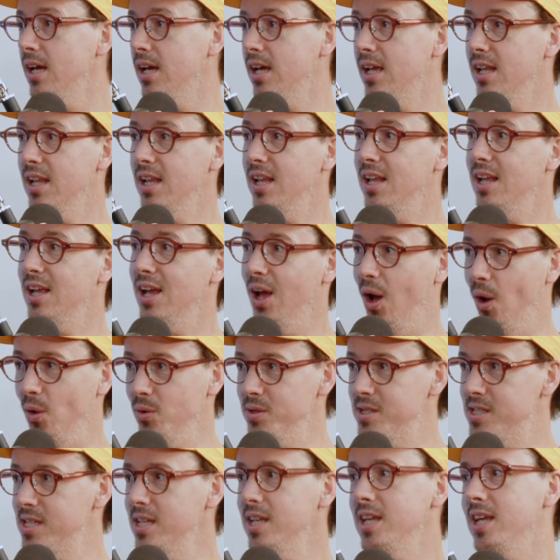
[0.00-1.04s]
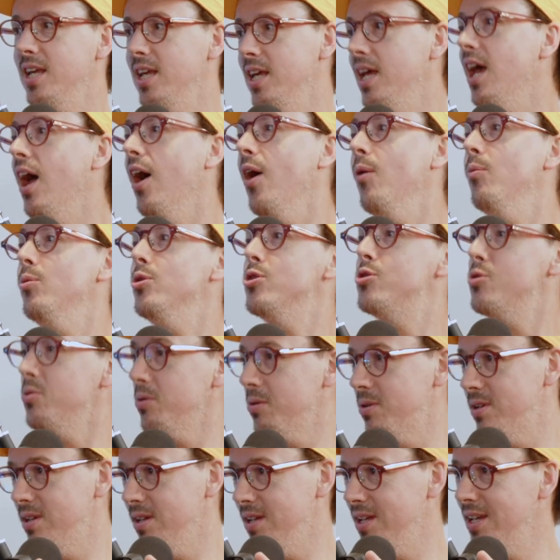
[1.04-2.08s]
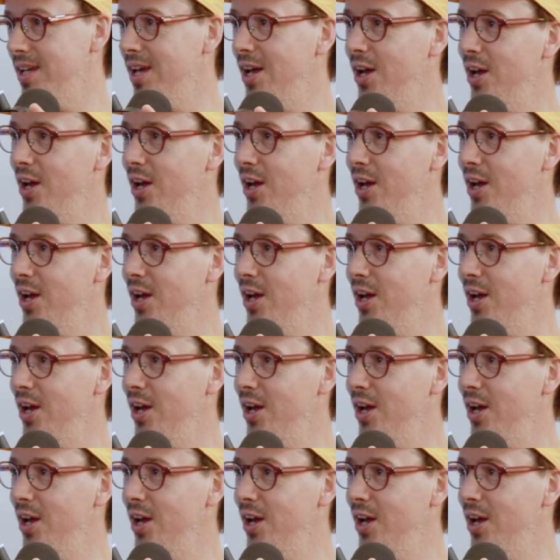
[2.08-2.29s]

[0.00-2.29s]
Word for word: Ah oui. On dit. Euh, une communauté